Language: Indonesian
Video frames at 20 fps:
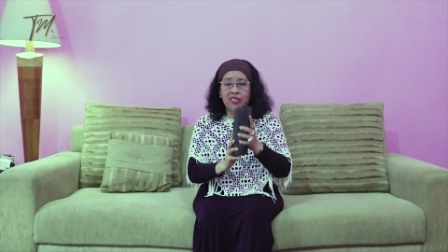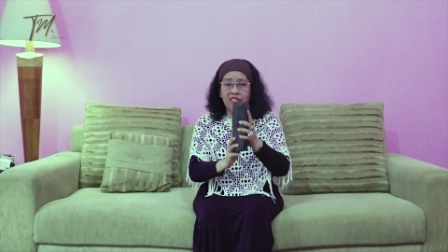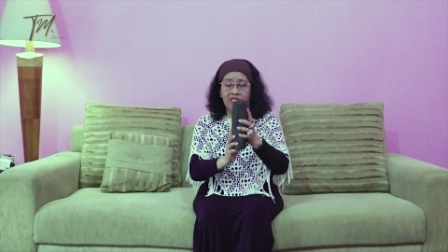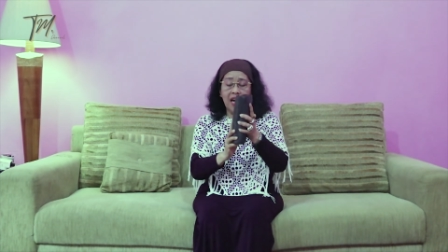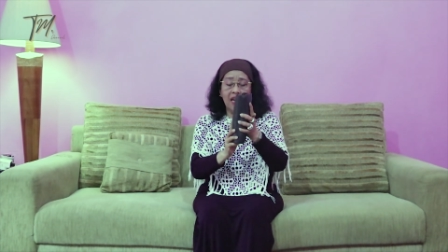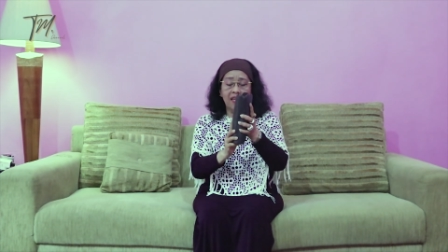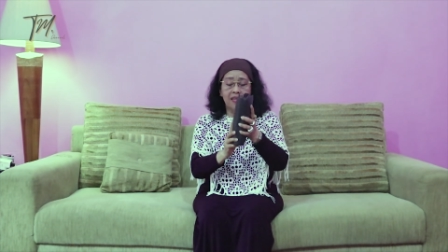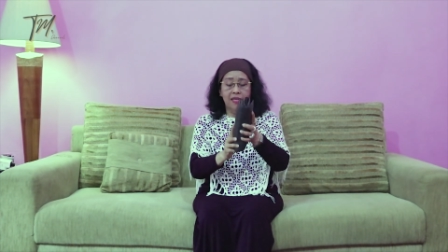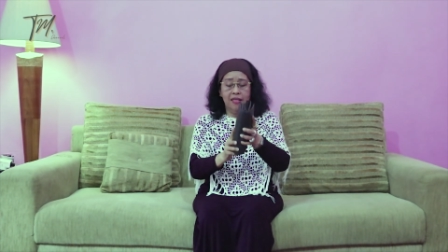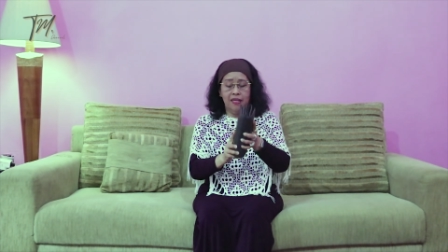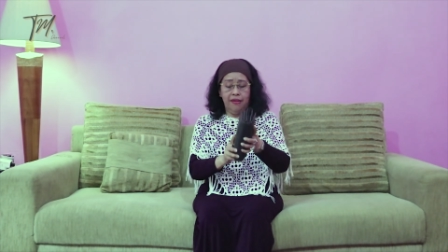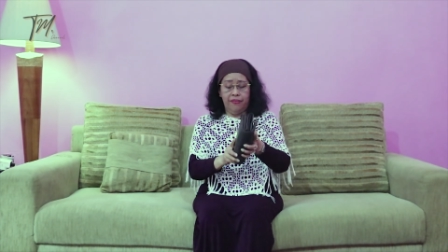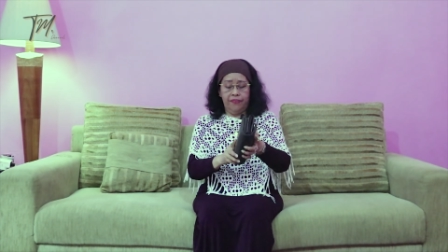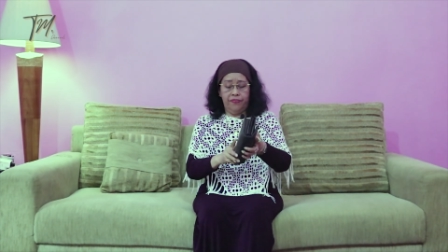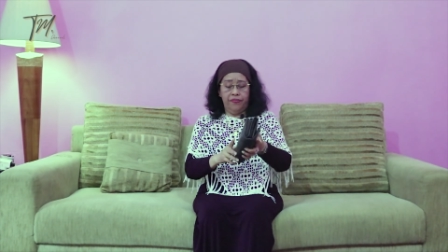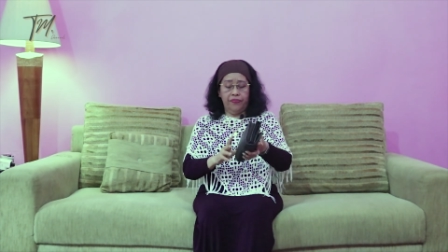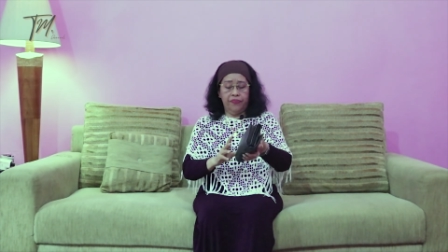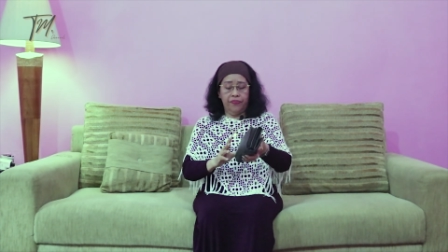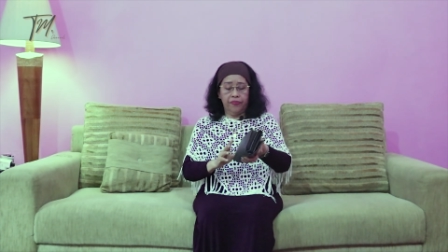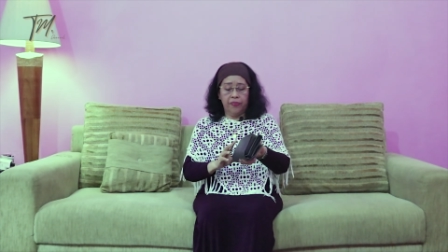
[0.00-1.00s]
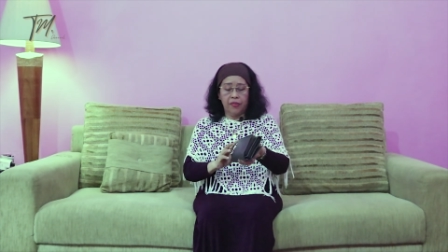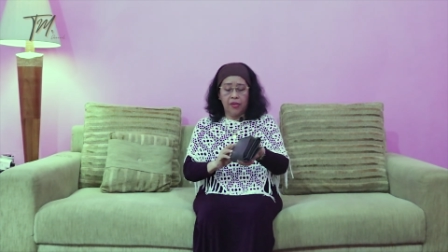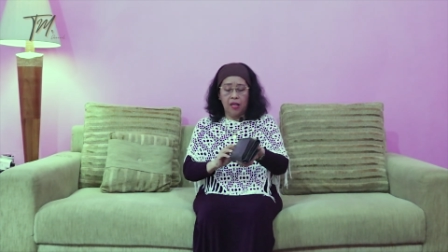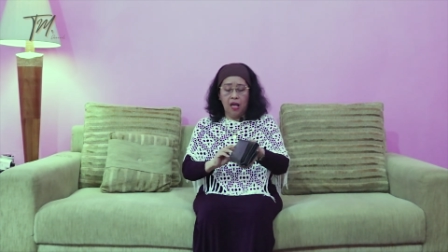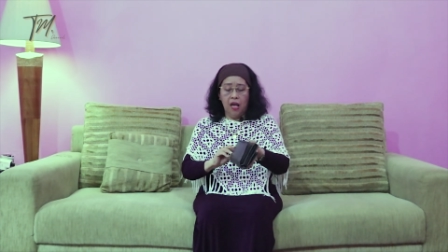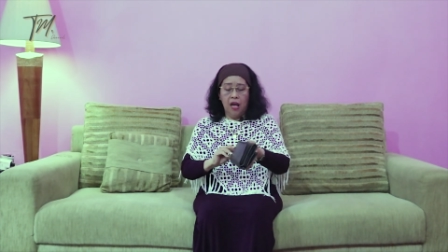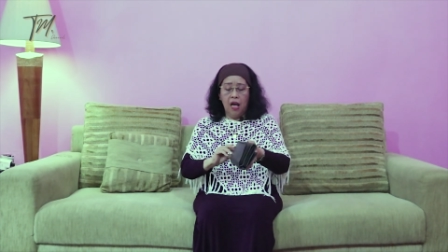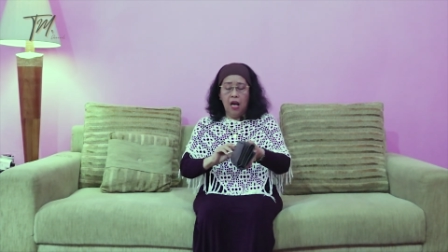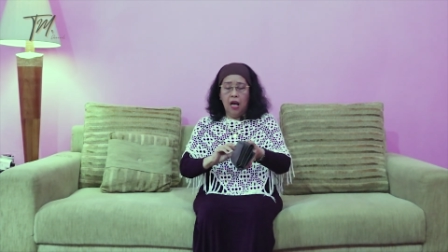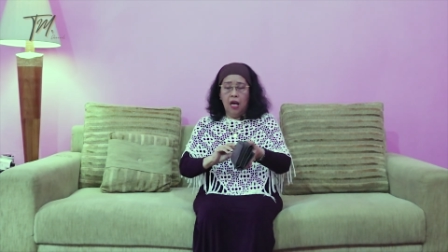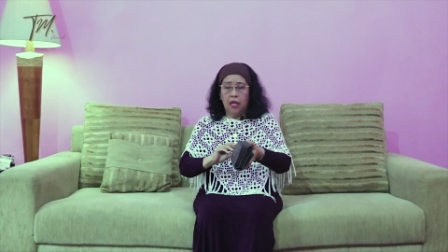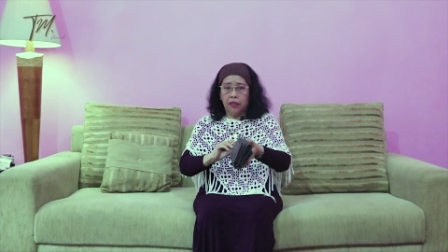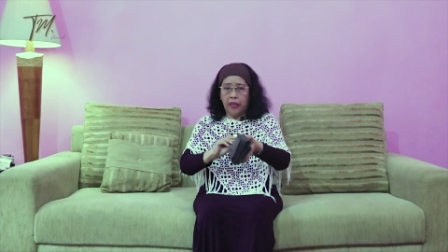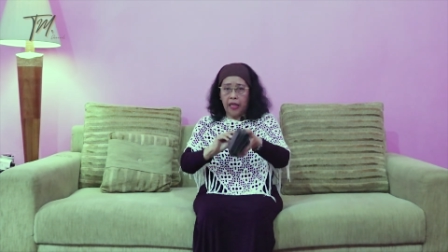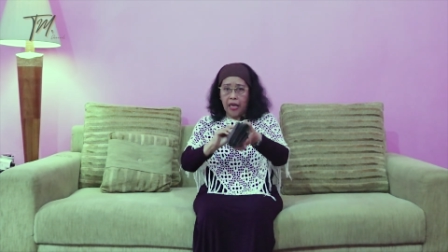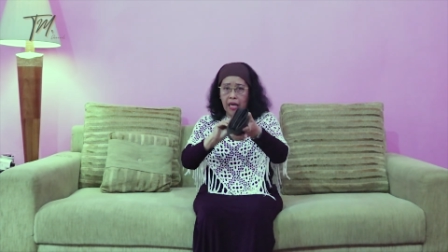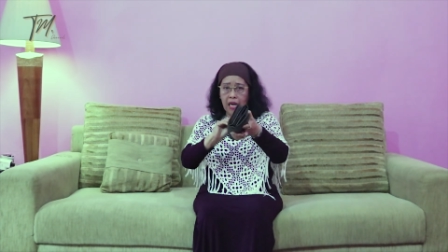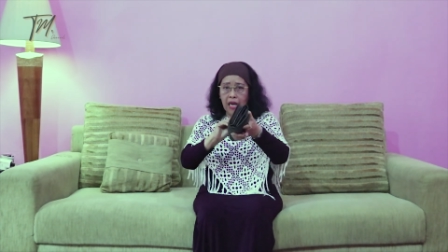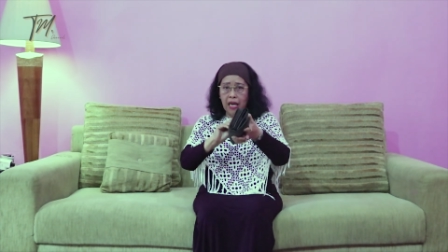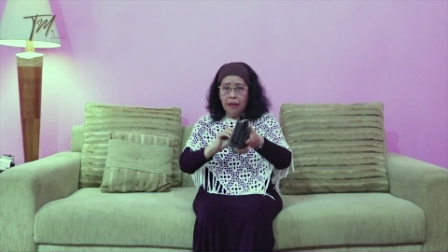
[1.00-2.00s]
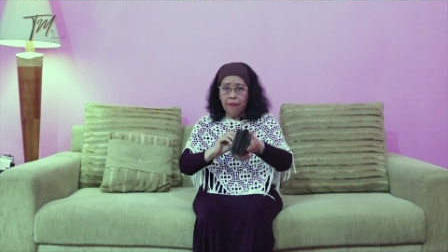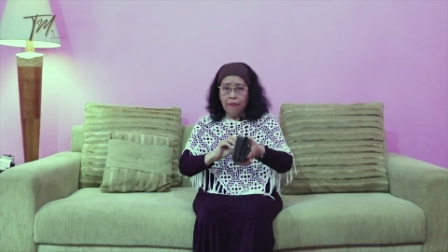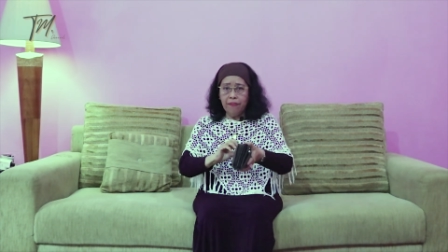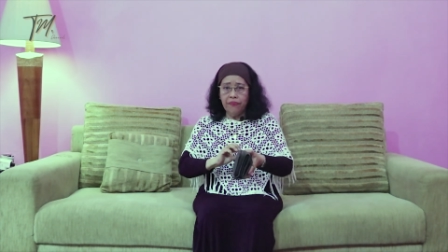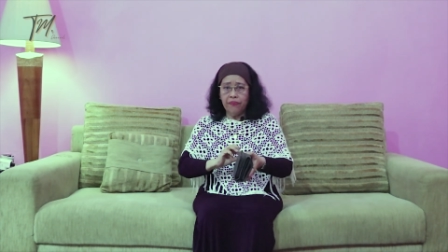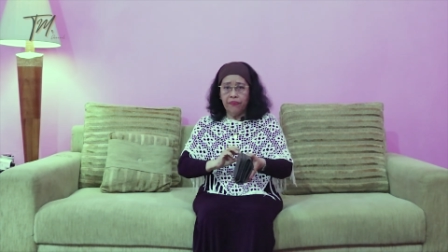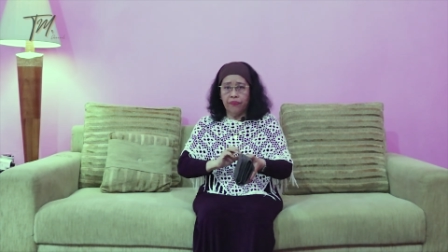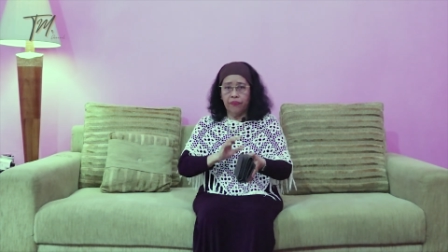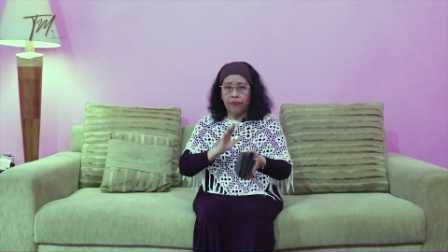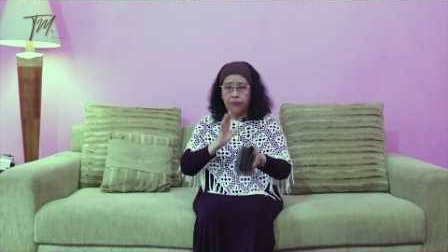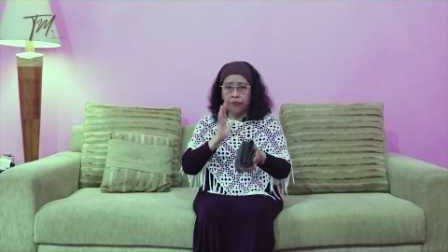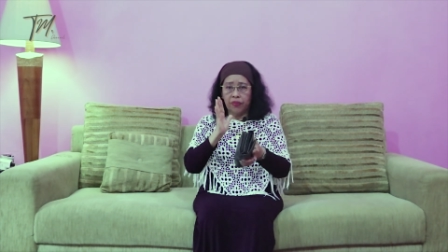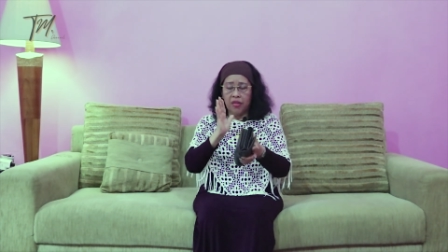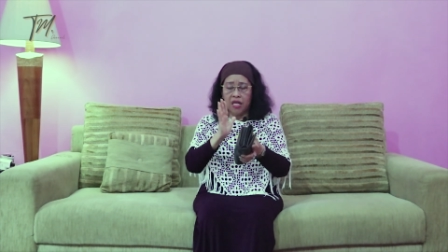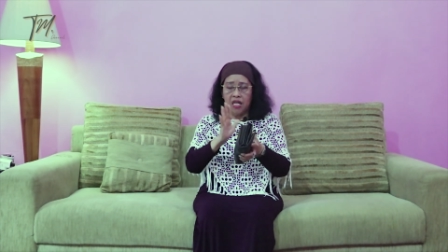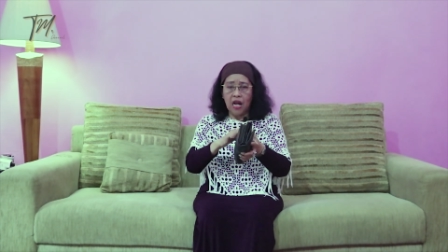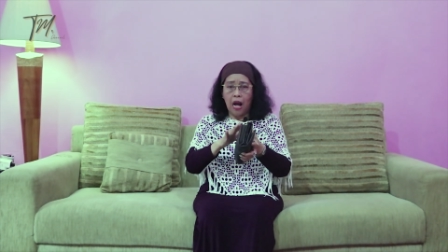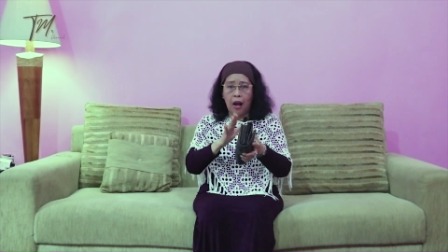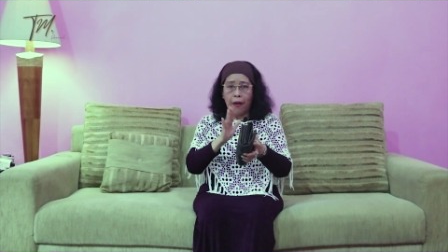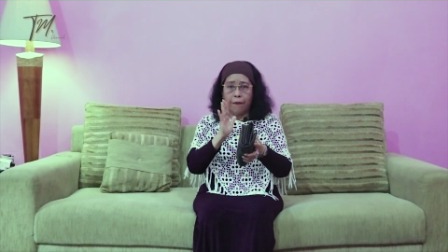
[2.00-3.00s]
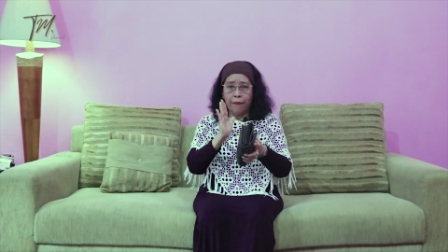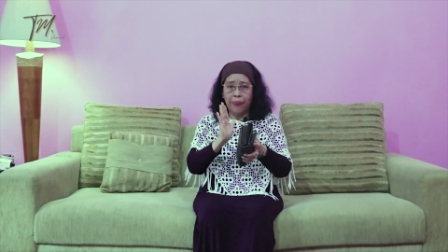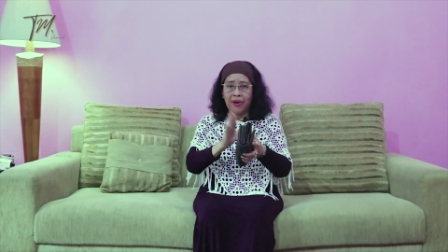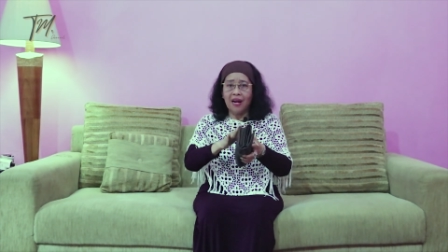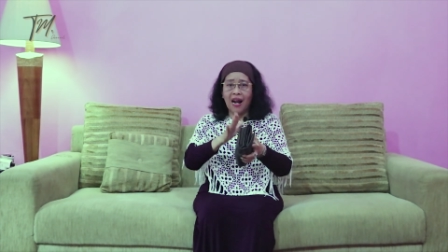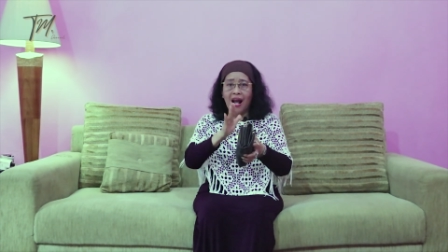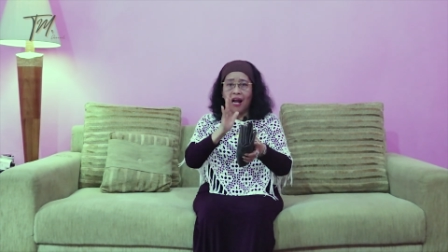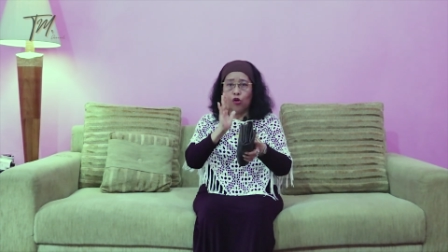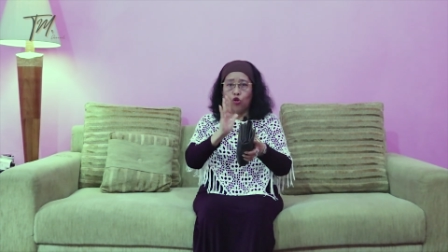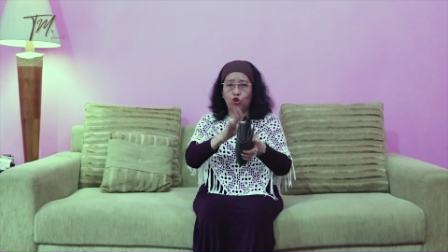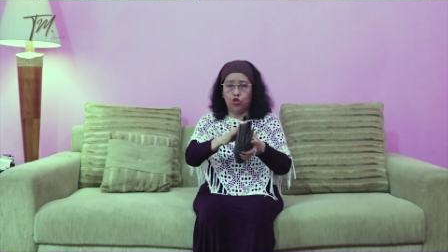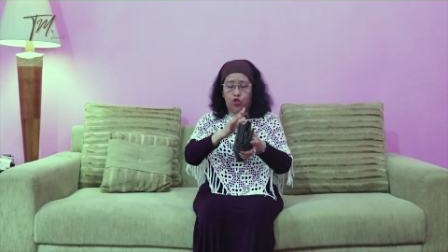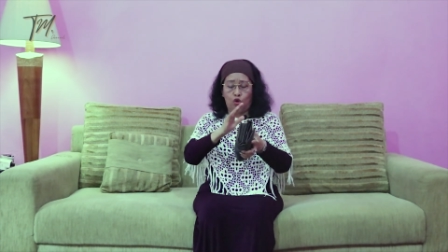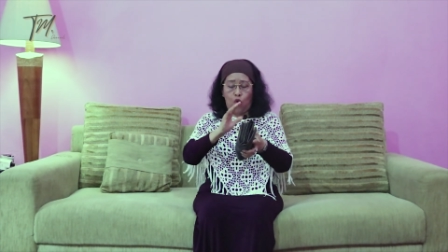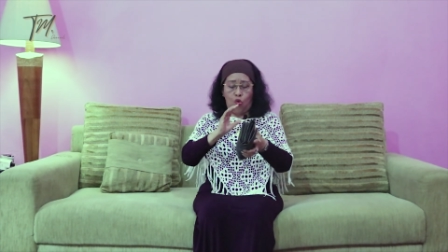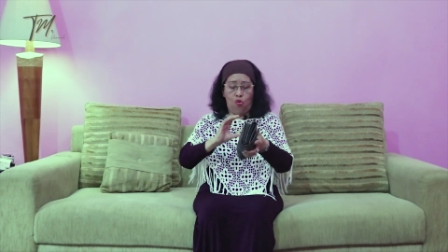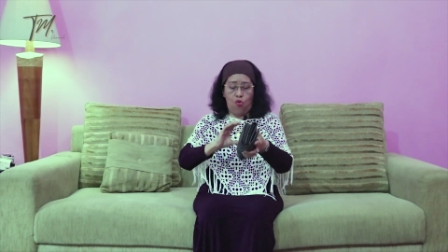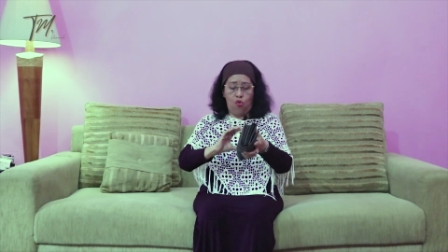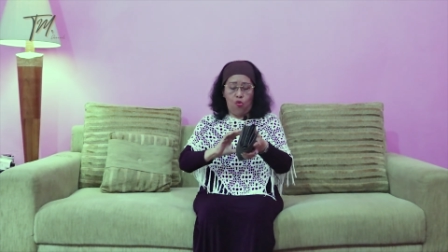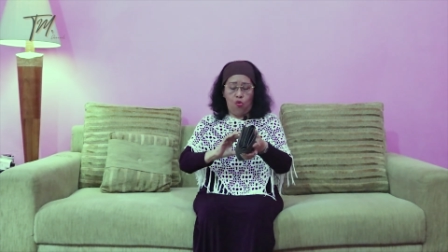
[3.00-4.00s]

Jadi, TM tidak pernah kosong.